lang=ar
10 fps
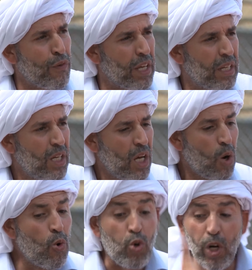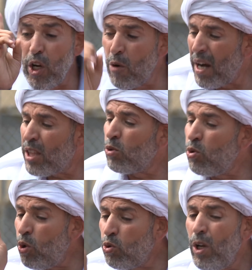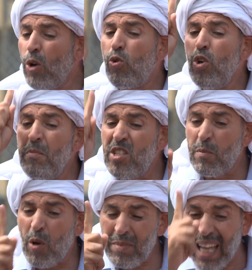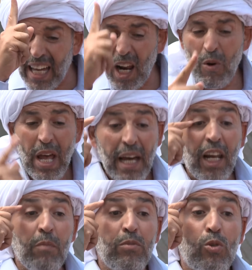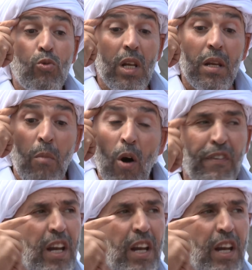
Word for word: فيه وكل يوم هكذا وتقعدوا هنا وكل يوم نجيبكم تقراوا راكم درتوا لي المخ في